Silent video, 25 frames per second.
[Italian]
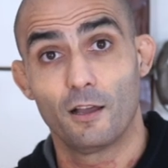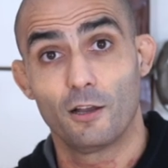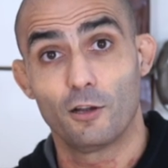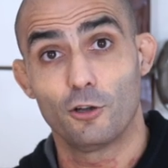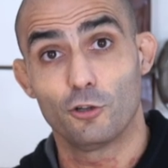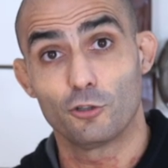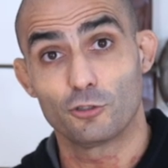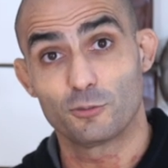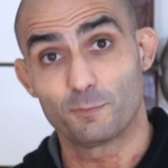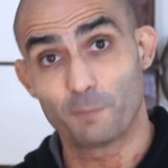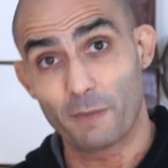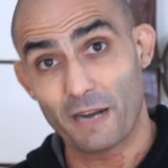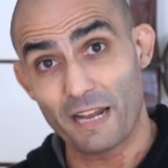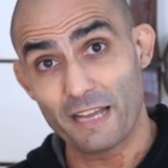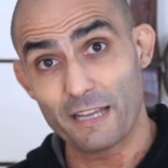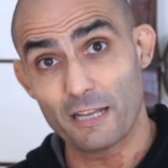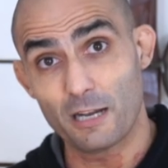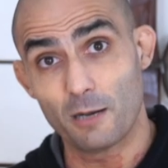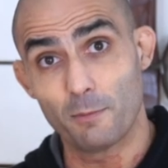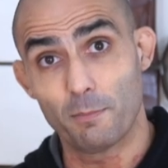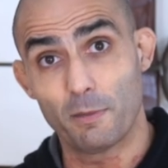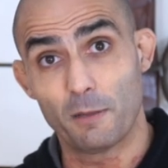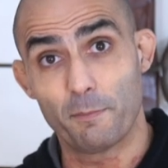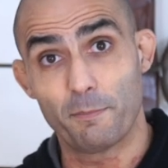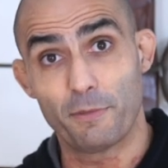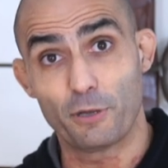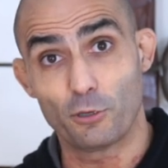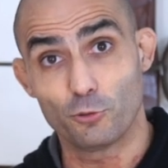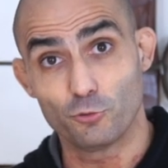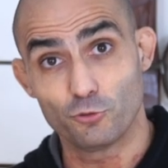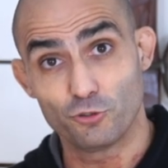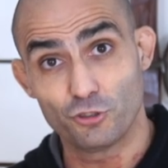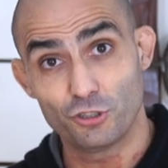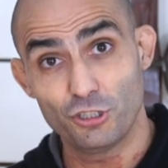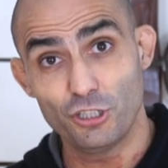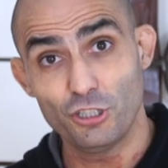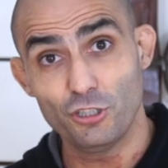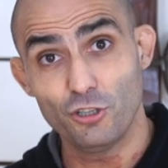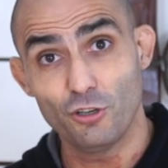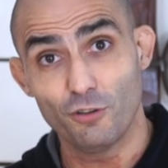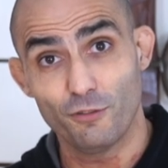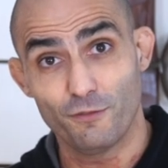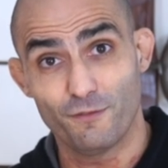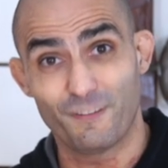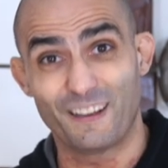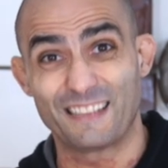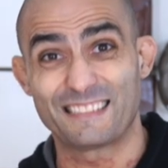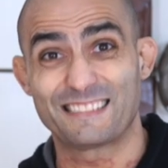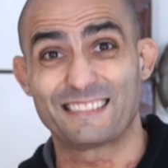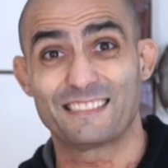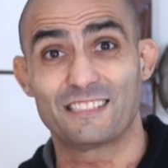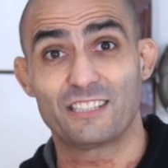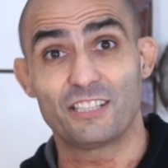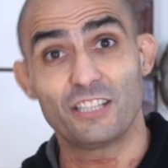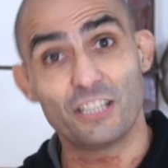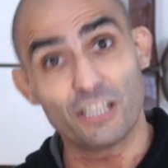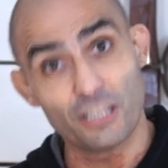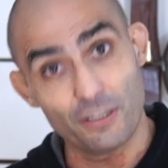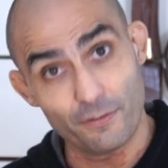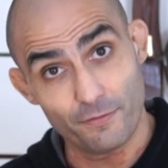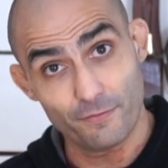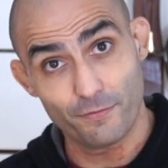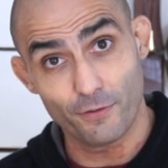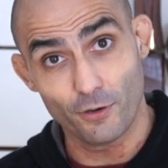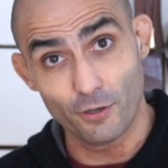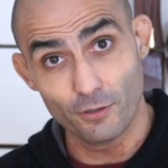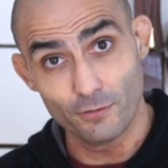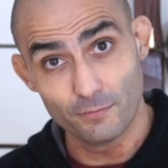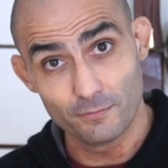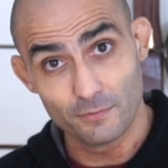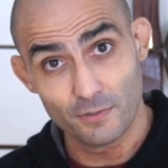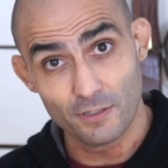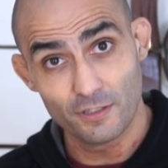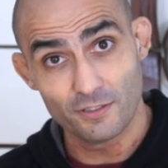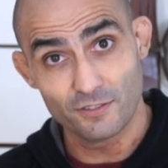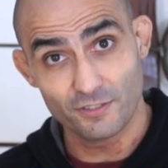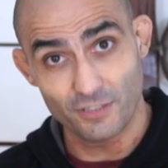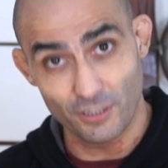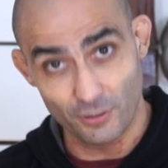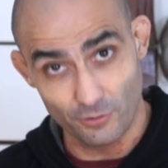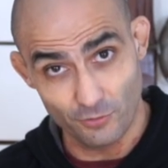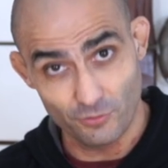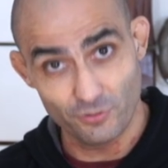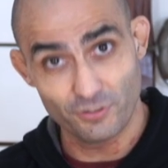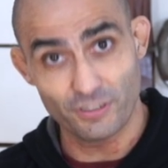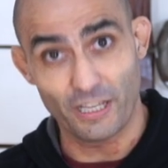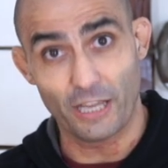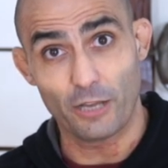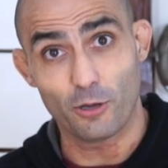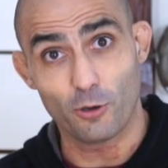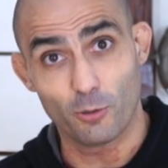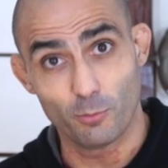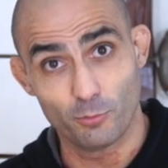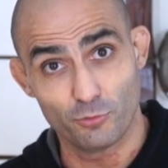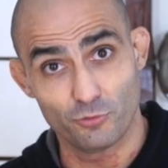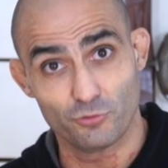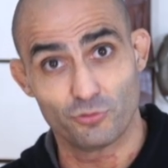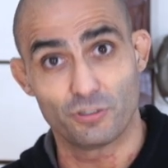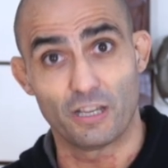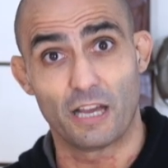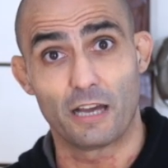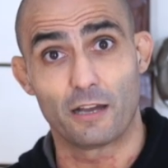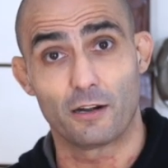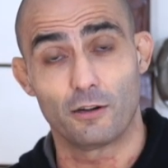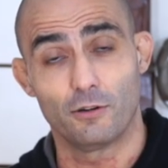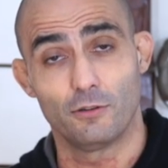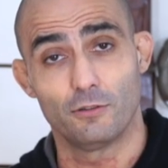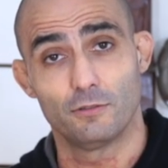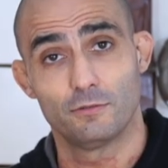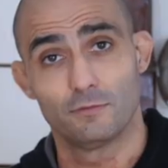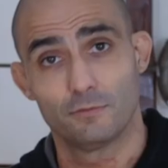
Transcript: Lo spray al peperoncino fa schifo se non sai come usarlo.